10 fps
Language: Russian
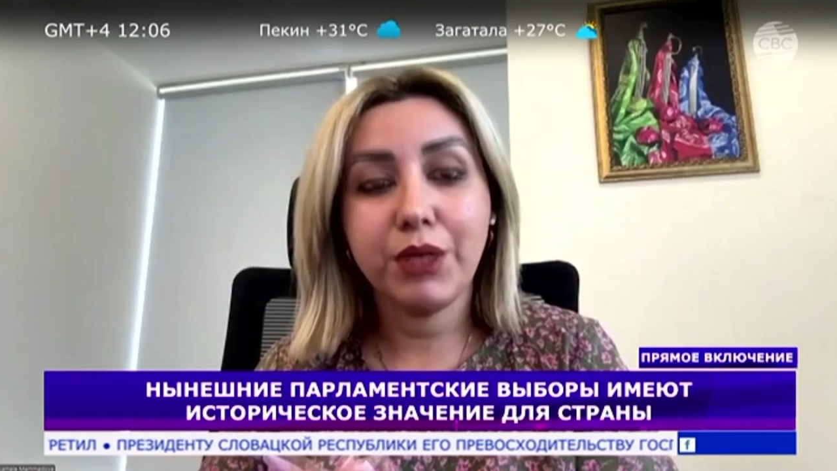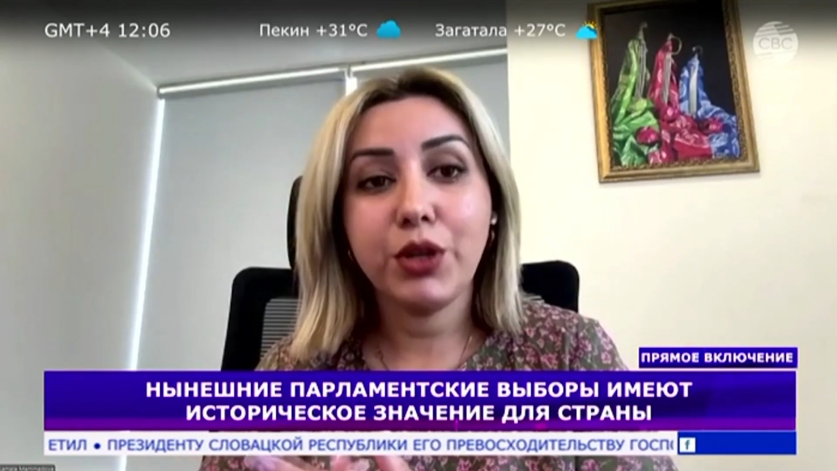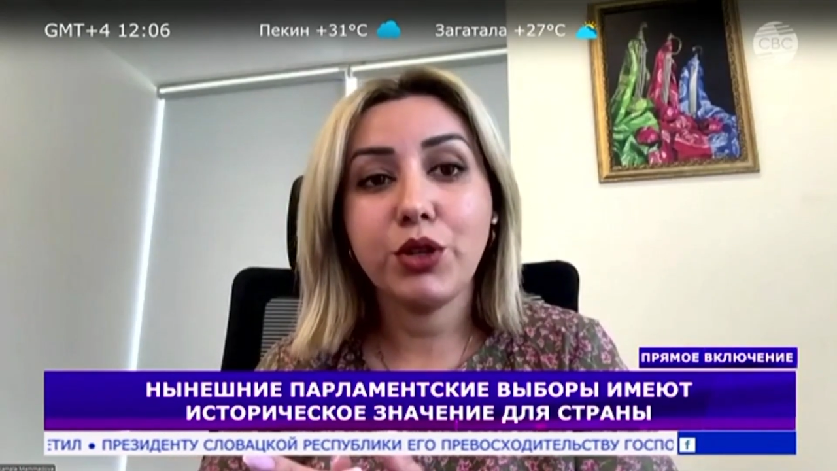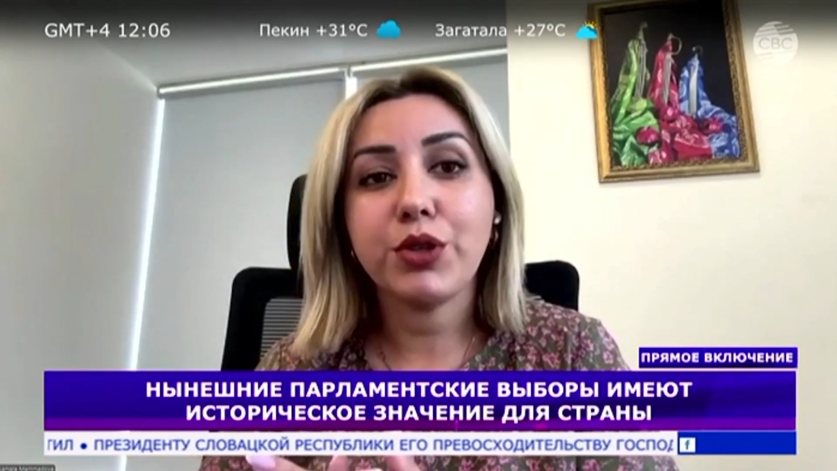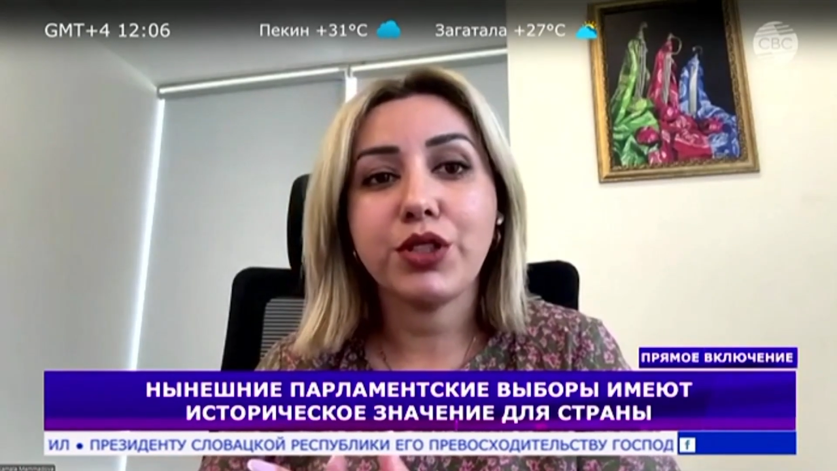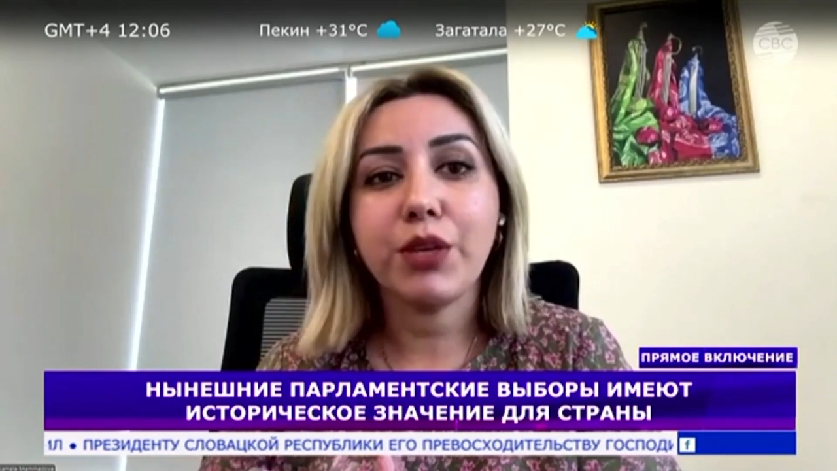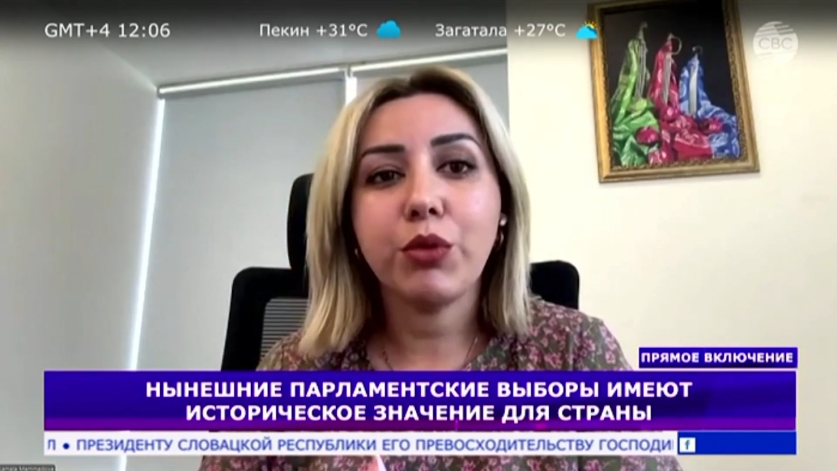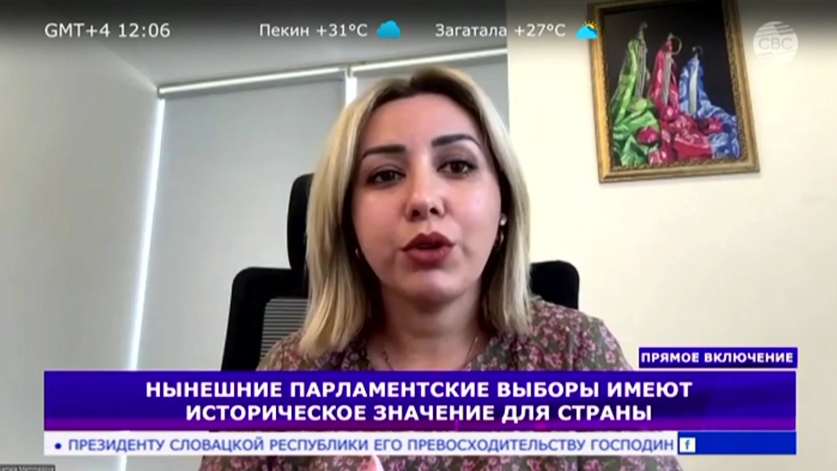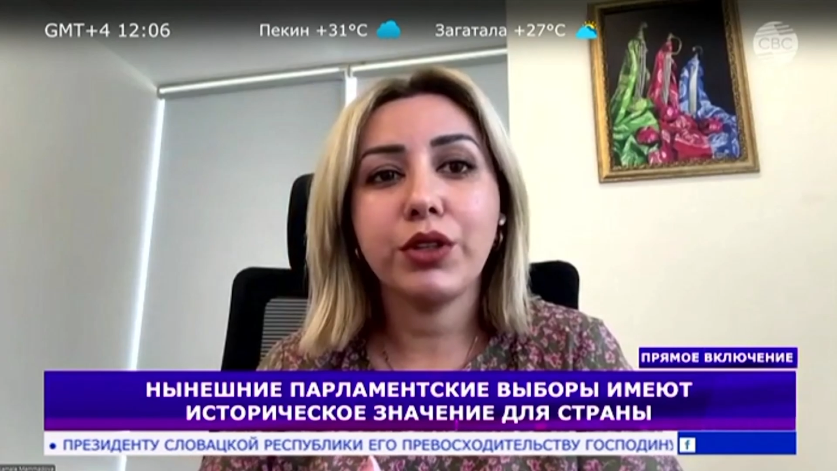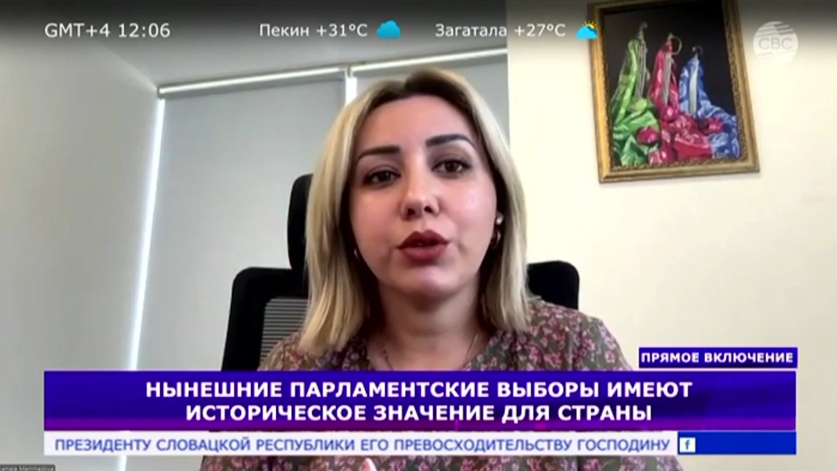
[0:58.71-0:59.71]
имеют под
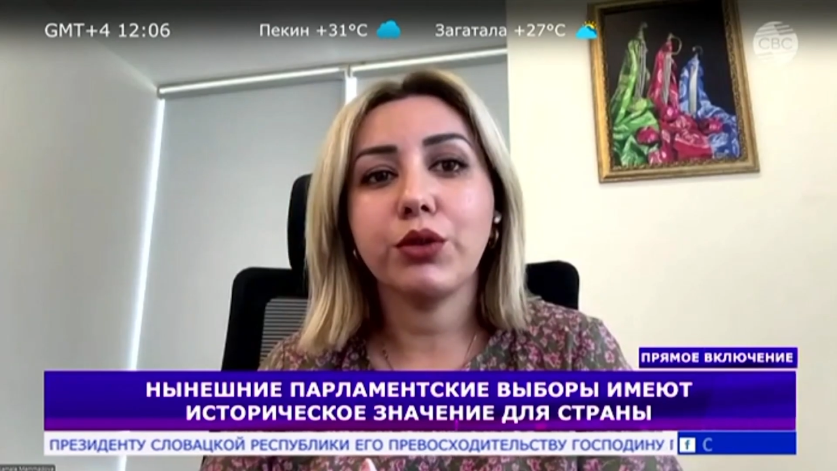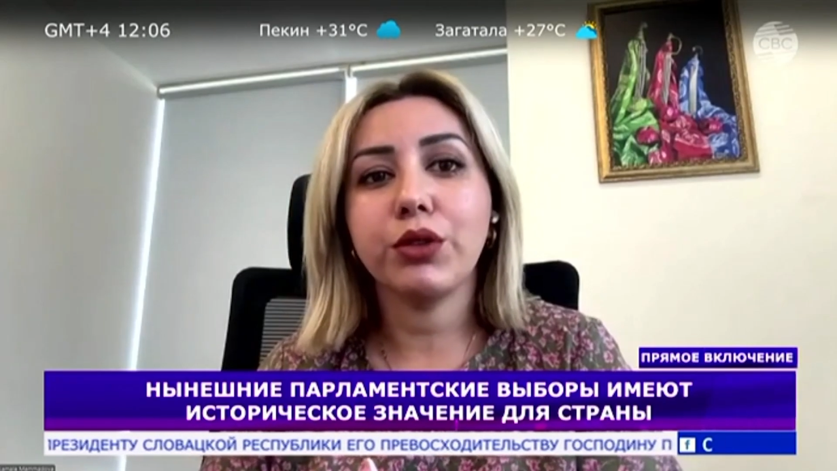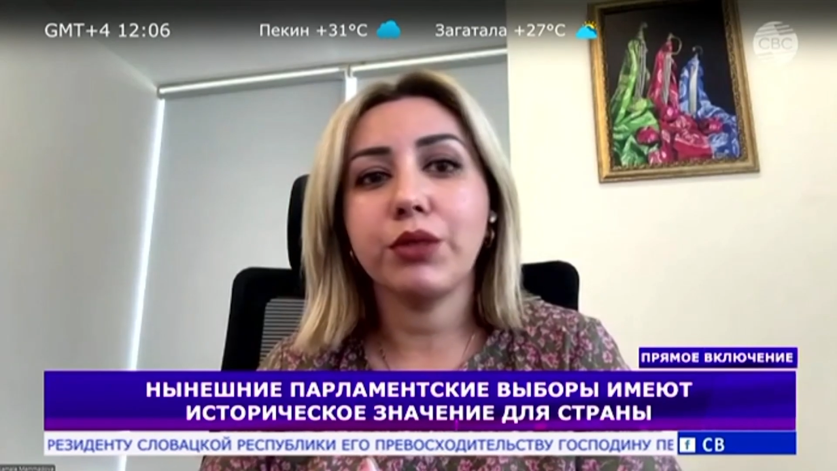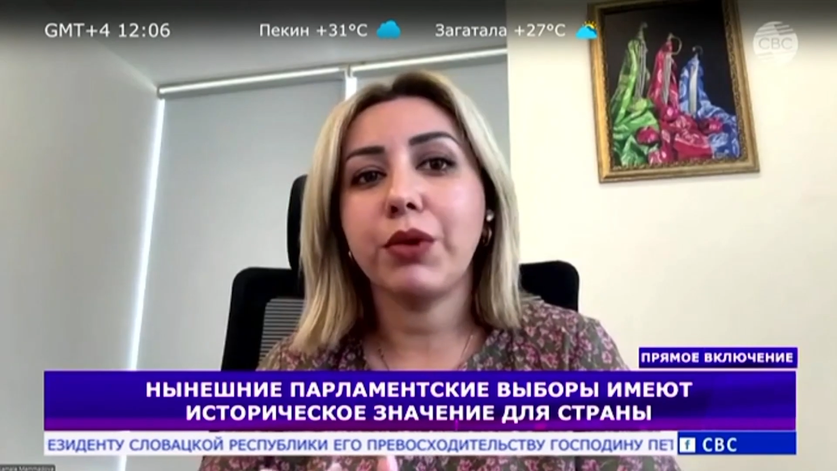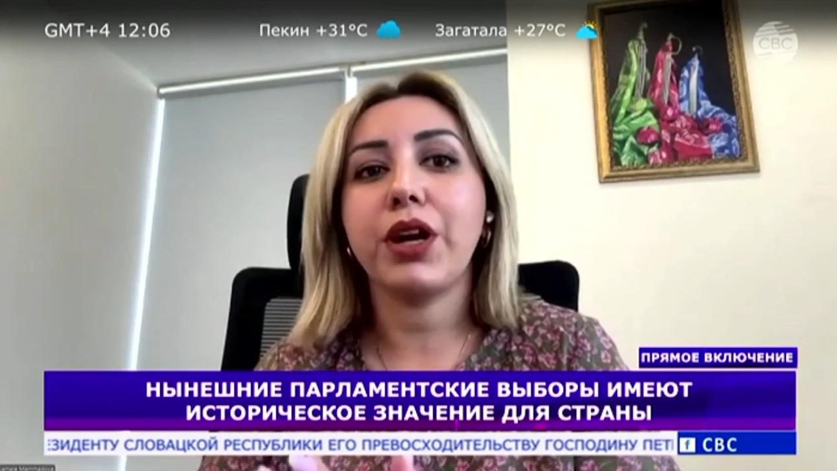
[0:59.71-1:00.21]
собой некую